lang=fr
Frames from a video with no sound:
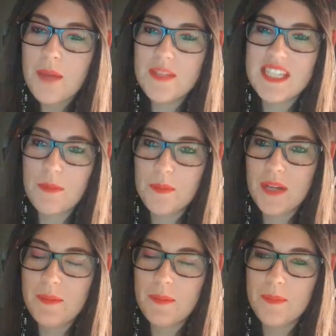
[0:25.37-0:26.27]
mais c'est à peu
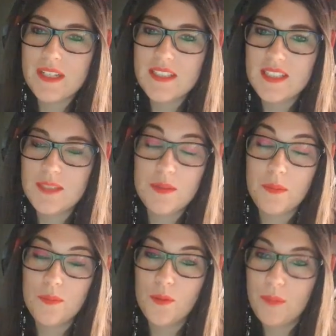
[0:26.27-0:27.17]
près le même principe,
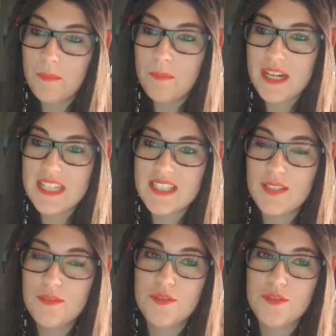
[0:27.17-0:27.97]
c'est même le même principe,